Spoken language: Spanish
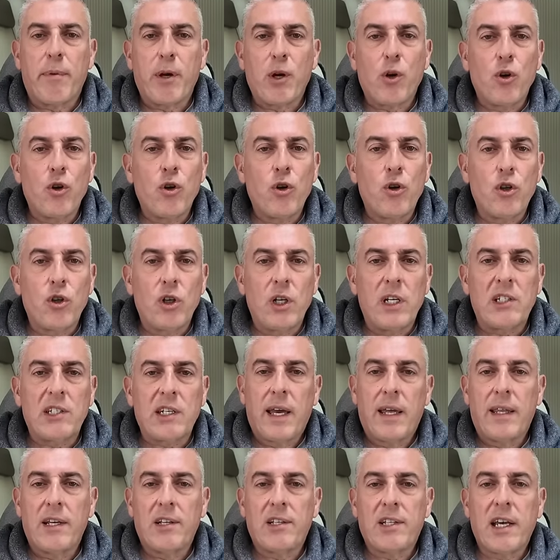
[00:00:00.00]
pero no es
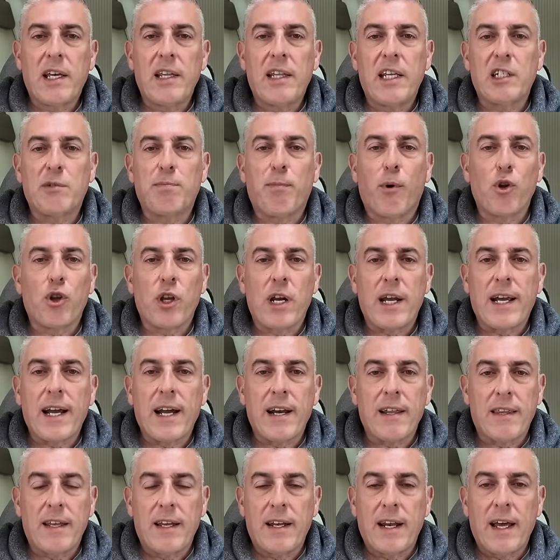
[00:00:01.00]
que desee
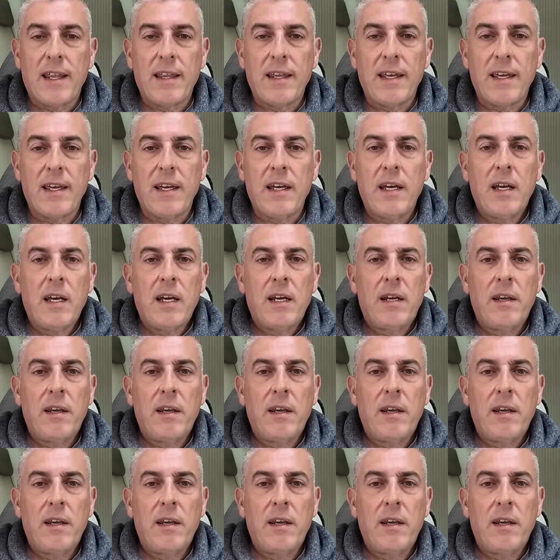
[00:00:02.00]
despotricar de nadie